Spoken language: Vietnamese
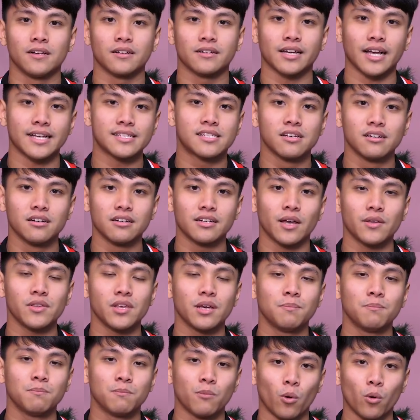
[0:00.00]
Ngày xưa nếu
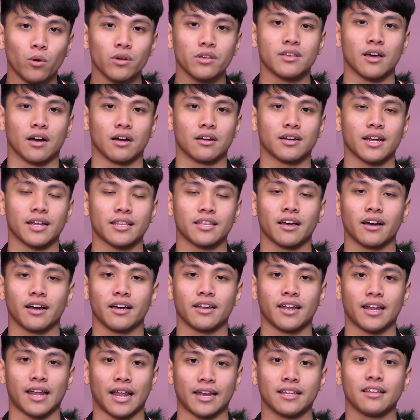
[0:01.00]
như muốn dựng ra những
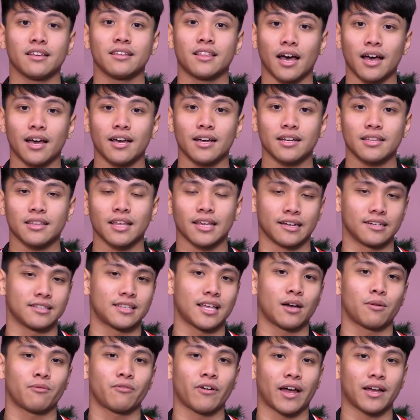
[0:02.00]
cái hình ảnh như thế thì người
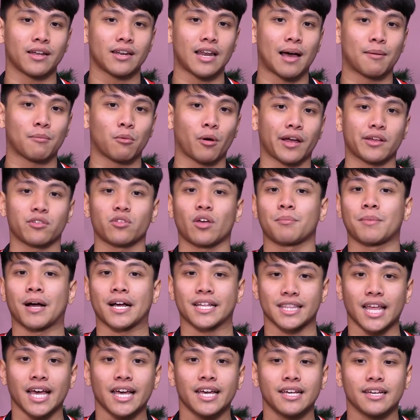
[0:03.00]
ta phải làm hoàn toàn
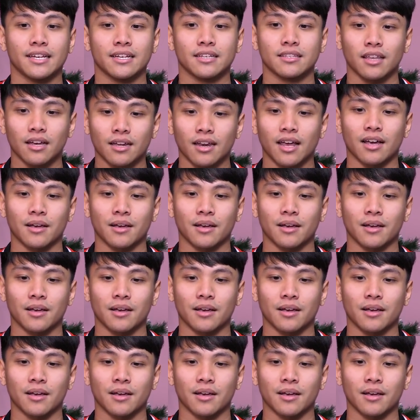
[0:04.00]
bằng tay. Tức